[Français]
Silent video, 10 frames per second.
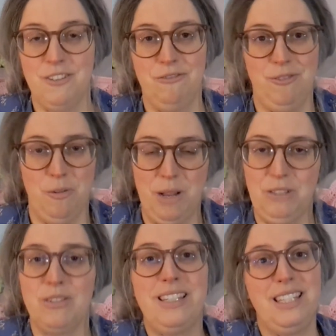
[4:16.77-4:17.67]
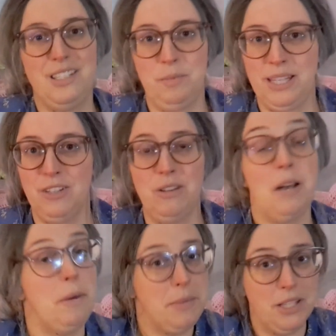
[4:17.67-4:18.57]
du domaine aussi
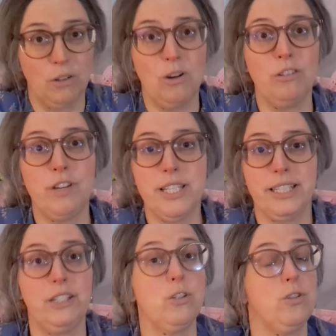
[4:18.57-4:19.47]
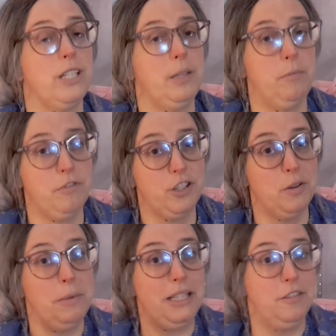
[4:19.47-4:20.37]
spirituel, même si encore une fois c'est quelque chose qui peut se
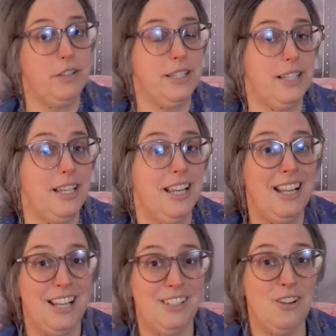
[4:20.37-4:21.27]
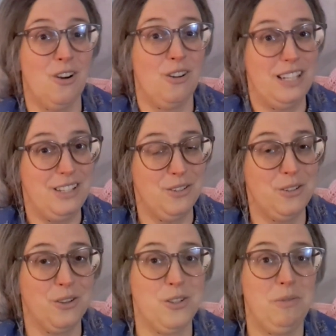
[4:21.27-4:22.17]
manifester dans les
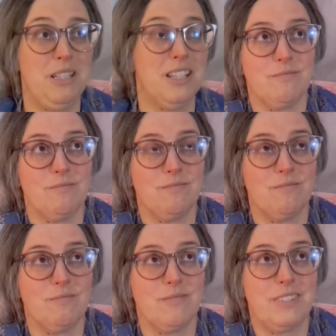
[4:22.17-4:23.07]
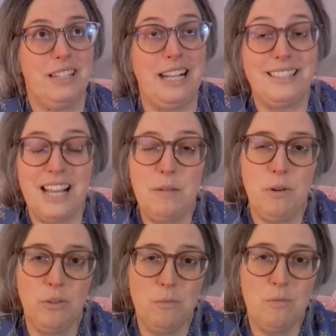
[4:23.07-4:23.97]
autres suites. Il y a
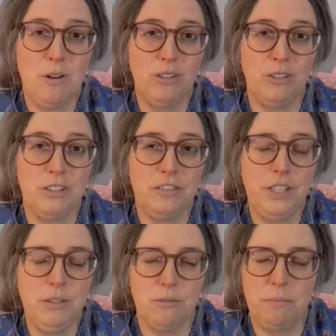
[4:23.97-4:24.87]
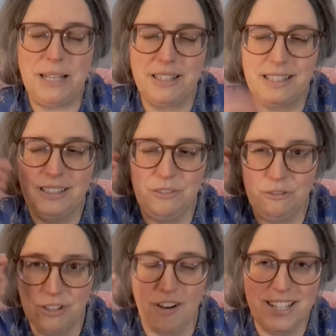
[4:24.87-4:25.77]
tellement de moments dans notre vie où on passe
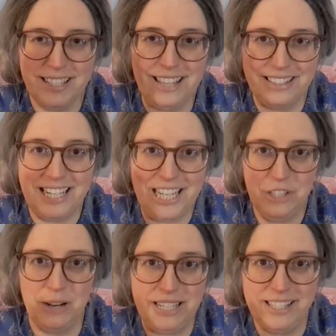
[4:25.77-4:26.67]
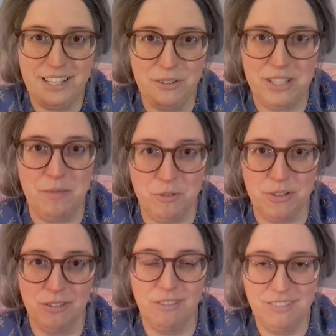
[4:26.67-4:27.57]
du temps à essayer d'intellectualiser nos
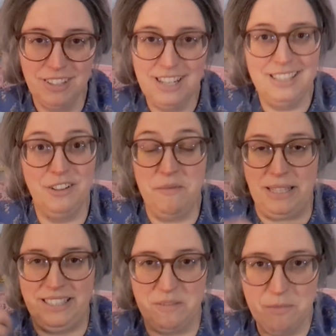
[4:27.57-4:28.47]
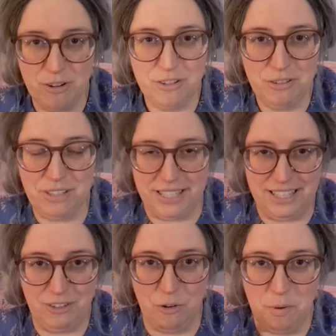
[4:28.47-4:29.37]
émotions, de mettre des mots dessus,
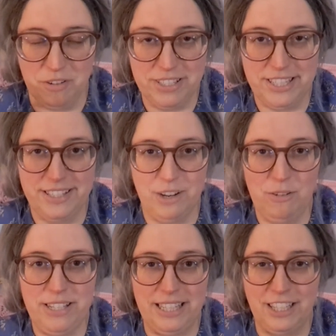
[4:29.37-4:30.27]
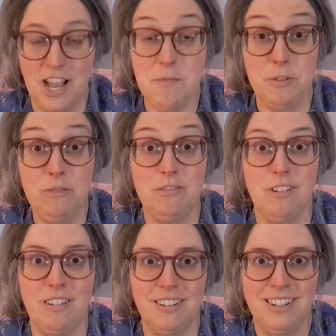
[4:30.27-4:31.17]
d'essayer de comprendre ce qui se déroule et d'être quand même
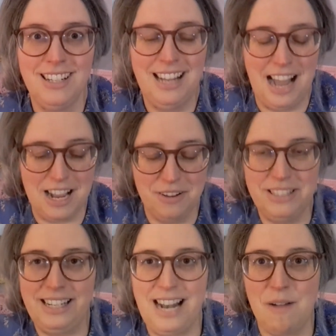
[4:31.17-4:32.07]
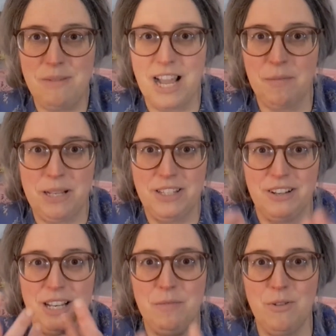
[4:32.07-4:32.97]
souvent à côté de la plaque parce que
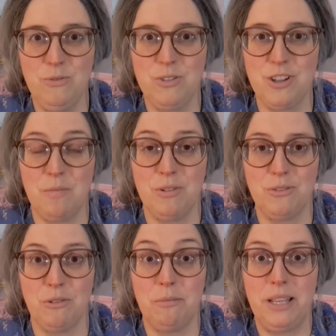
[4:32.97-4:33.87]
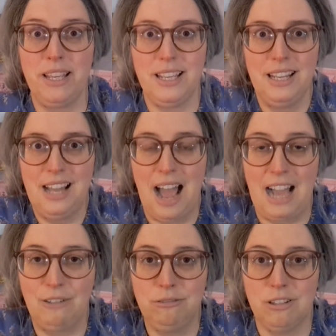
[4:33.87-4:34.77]
les mots nous semblent tomber
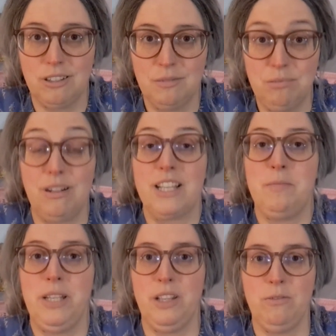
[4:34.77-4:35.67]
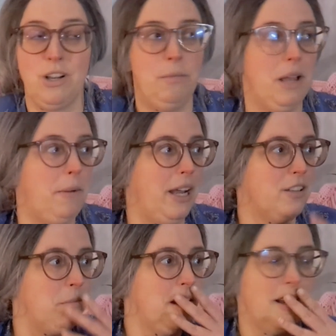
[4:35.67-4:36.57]
à court pour expliquer tout ça. Ou bien par
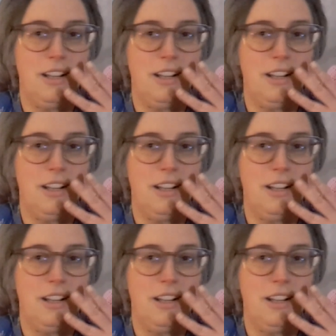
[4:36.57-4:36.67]
exemple,